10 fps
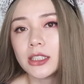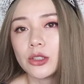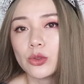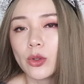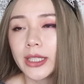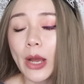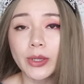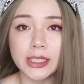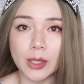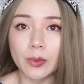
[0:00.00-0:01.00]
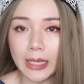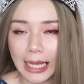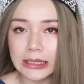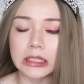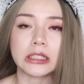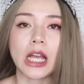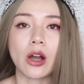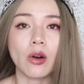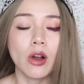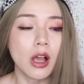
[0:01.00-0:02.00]
心说，哎，它会卸不干净，然
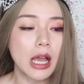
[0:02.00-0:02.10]
后